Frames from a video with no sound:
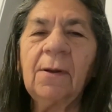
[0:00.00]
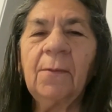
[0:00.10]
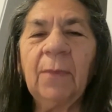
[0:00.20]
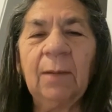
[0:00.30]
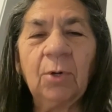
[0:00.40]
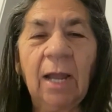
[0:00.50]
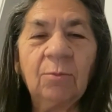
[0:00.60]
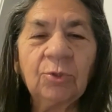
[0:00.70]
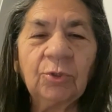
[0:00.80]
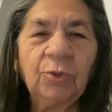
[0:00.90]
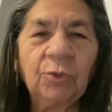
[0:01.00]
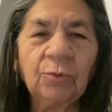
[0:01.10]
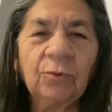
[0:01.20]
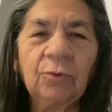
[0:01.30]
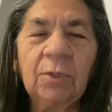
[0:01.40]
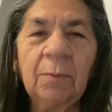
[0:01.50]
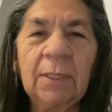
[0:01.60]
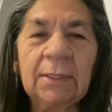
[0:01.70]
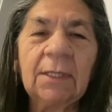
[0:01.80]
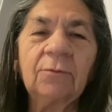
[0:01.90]
para morarmos todos juntos numa
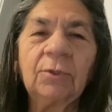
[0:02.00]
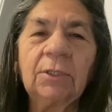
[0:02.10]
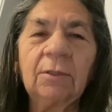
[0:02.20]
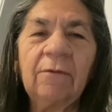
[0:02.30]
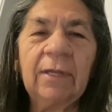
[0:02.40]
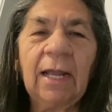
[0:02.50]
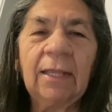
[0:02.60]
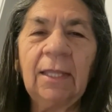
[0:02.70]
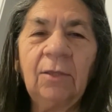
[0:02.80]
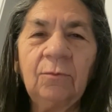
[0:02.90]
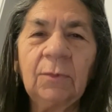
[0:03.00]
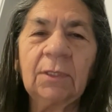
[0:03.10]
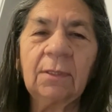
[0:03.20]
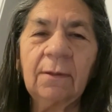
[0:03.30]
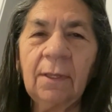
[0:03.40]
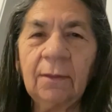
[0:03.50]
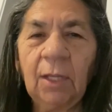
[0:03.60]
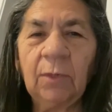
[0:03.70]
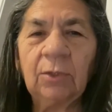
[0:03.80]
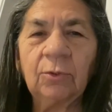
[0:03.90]
mansão onde não haverá nenhuma,
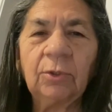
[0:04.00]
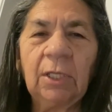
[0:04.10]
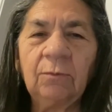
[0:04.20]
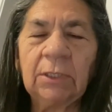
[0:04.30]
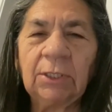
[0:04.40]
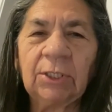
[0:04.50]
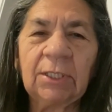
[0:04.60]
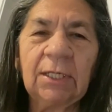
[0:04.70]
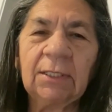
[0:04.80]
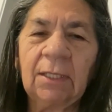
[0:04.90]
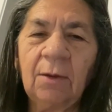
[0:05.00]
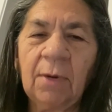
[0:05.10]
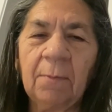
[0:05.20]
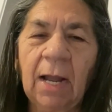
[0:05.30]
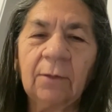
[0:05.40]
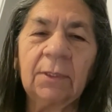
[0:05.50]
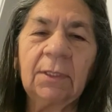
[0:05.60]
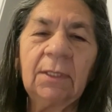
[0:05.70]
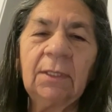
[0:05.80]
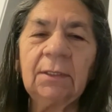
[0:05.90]
nenhuma dor, nenhuma tristeza, nenhuma mágoa.
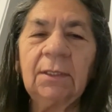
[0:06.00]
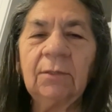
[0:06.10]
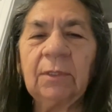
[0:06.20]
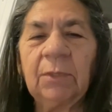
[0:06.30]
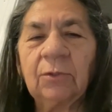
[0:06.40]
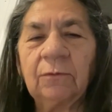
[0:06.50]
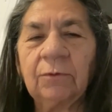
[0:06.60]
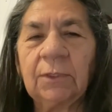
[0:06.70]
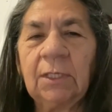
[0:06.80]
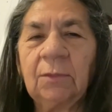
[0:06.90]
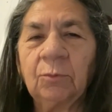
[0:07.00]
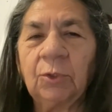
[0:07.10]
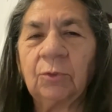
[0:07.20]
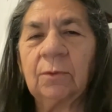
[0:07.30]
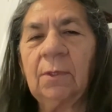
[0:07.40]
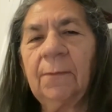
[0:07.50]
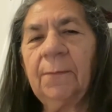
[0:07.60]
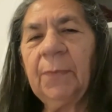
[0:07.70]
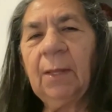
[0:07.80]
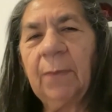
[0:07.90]
Que Deus abençoe vocês muito.
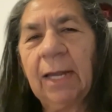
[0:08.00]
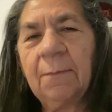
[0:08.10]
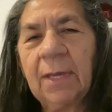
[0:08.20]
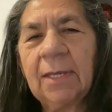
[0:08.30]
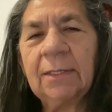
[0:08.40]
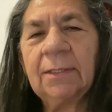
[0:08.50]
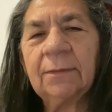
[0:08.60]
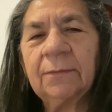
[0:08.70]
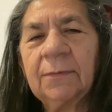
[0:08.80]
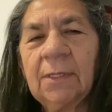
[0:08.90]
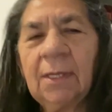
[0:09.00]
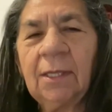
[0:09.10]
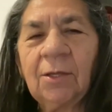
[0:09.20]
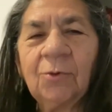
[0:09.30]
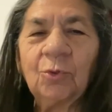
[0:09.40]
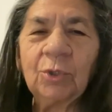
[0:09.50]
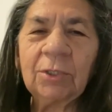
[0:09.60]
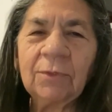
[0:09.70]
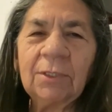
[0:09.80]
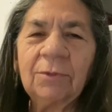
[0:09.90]
Parabéns e curta
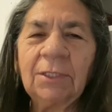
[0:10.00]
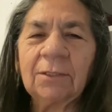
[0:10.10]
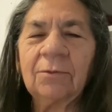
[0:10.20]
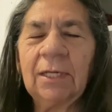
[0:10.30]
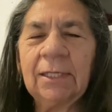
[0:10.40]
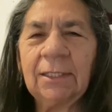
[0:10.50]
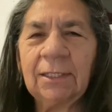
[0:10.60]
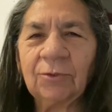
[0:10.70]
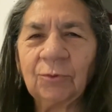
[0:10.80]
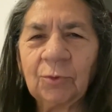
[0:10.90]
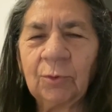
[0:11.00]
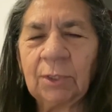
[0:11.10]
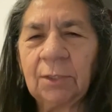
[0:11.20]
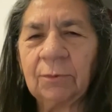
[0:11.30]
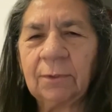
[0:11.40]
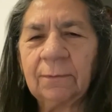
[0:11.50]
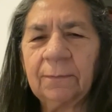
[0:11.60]
o seu dia com alegria junto com os seus.